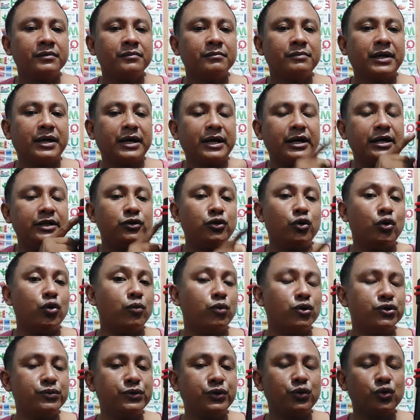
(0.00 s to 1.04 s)
Pag
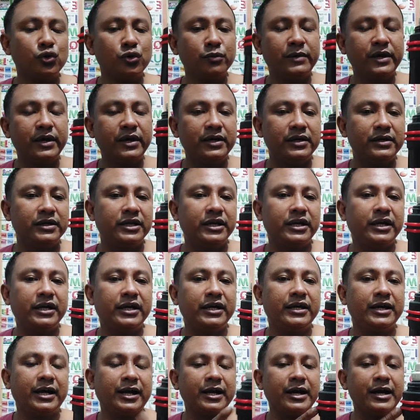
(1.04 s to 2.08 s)
naubos mo yung tubig,
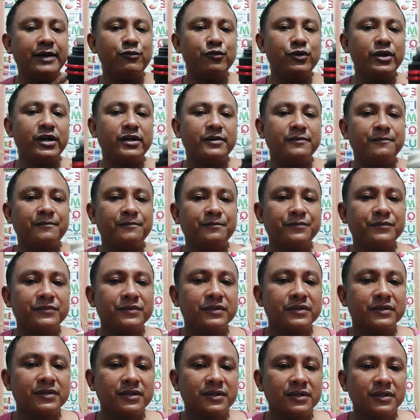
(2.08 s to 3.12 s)
eh, kargahan mo lang.
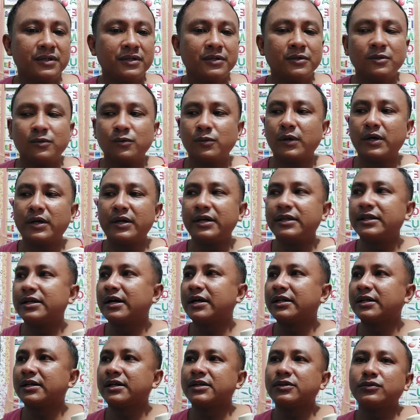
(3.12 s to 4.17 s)
Pare,
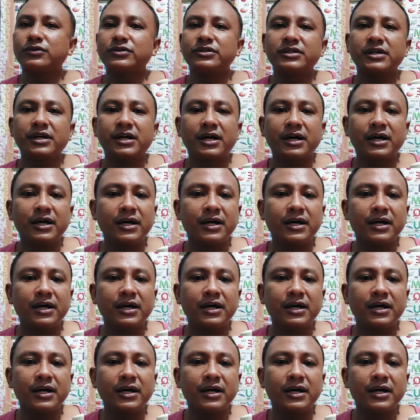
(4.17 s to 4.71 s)
daan ka dun sa